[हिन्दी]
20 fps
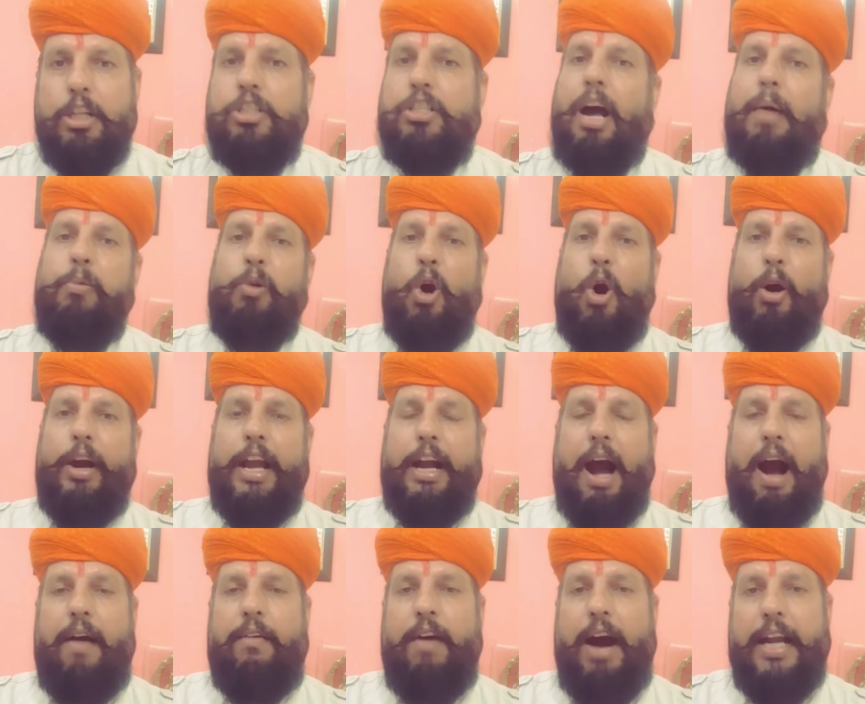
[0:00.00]
सब लोग एक
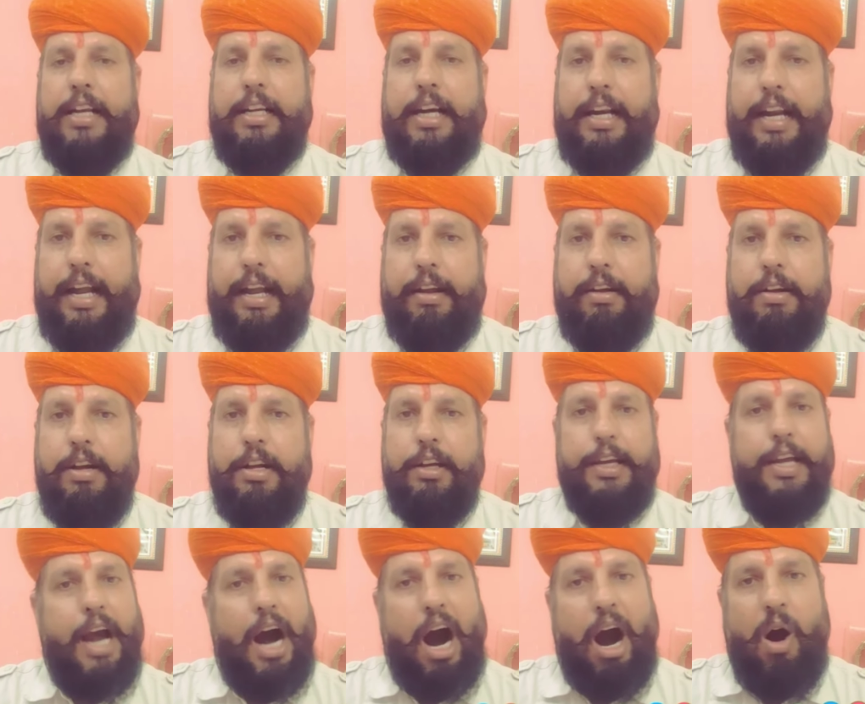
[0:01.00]
आह्वान करें
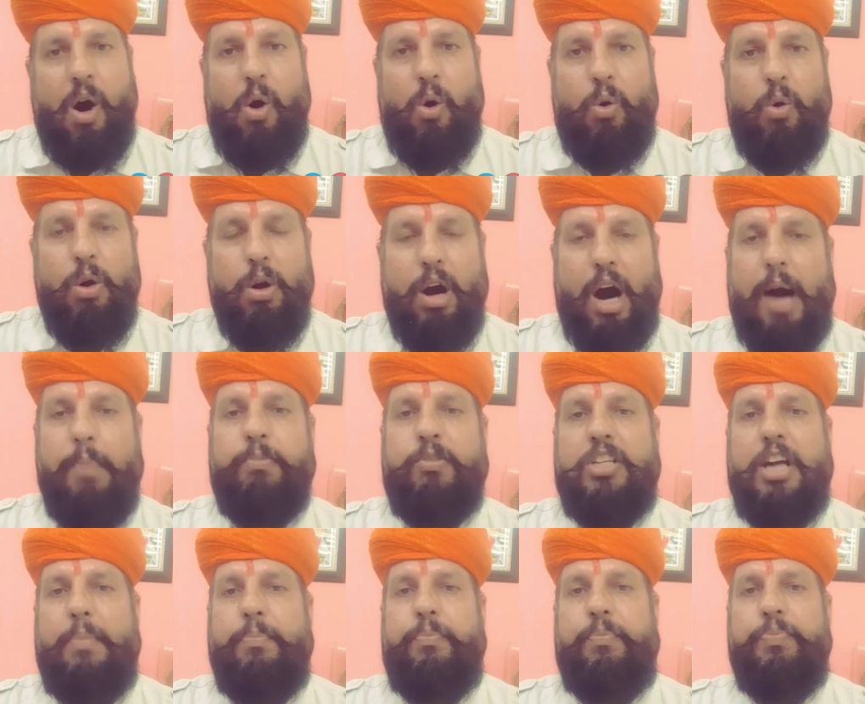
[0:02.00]
कि आओ हम
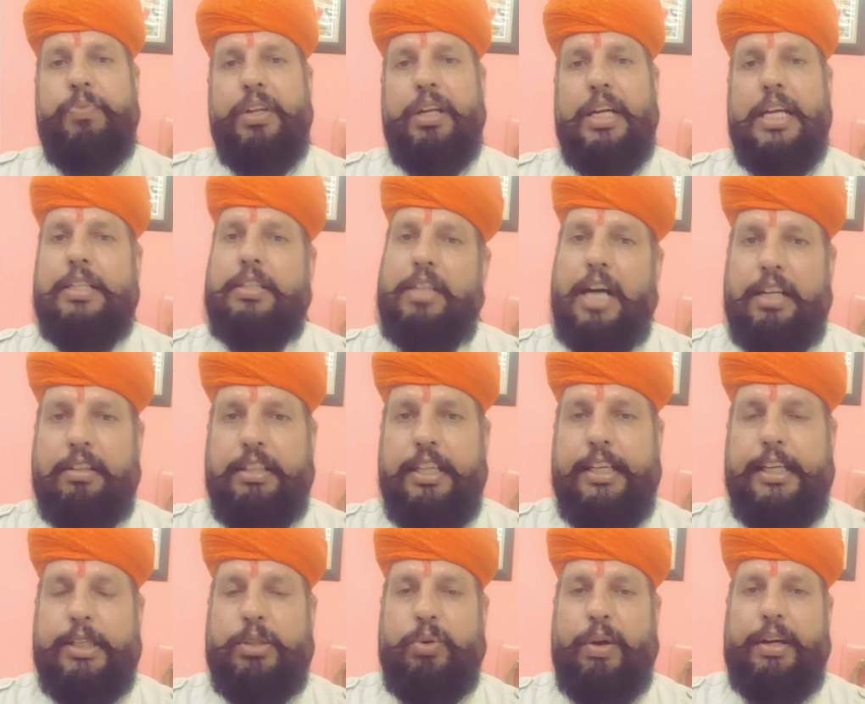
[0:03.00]
सब इस धरती
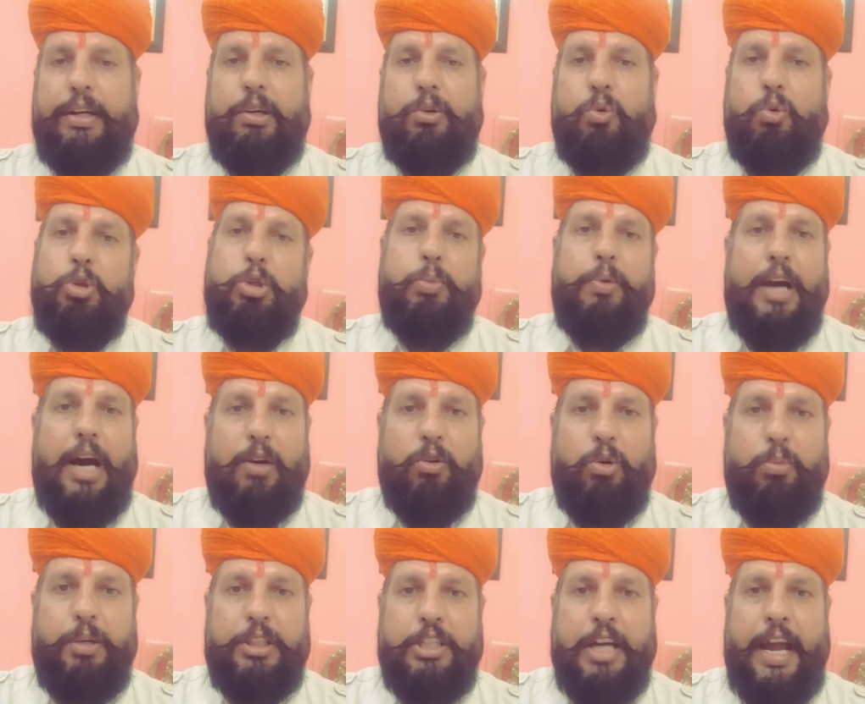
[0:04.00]
के स्वर्ग कूच बिहार
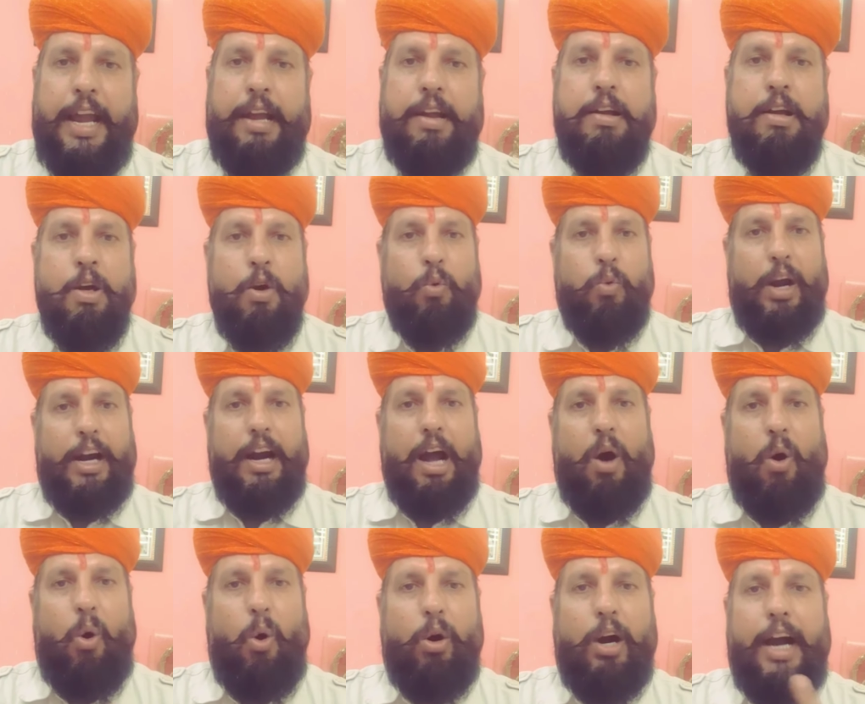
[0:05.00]
को बचाएं वरना
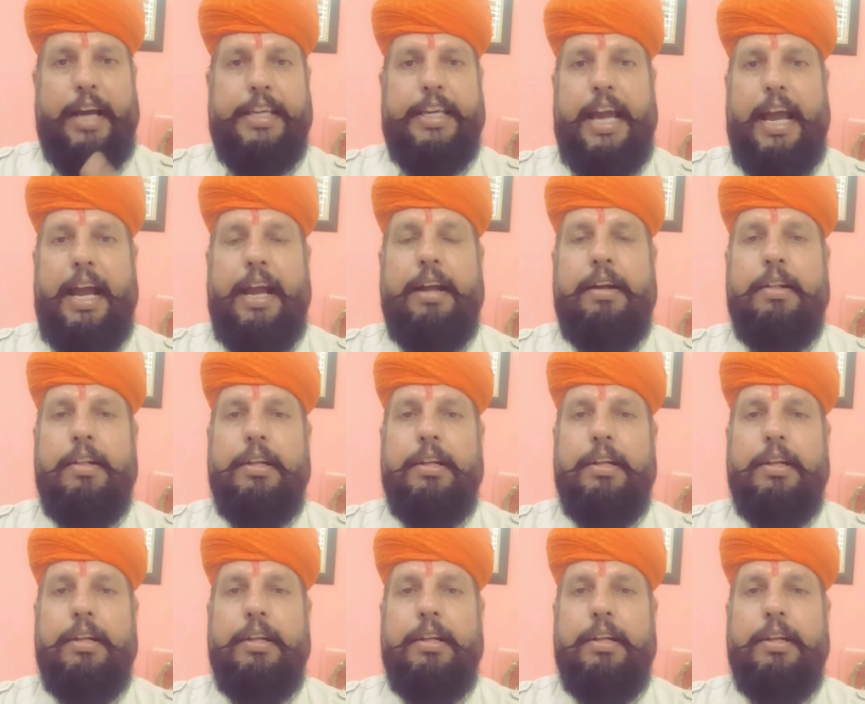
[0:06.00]
होगा ये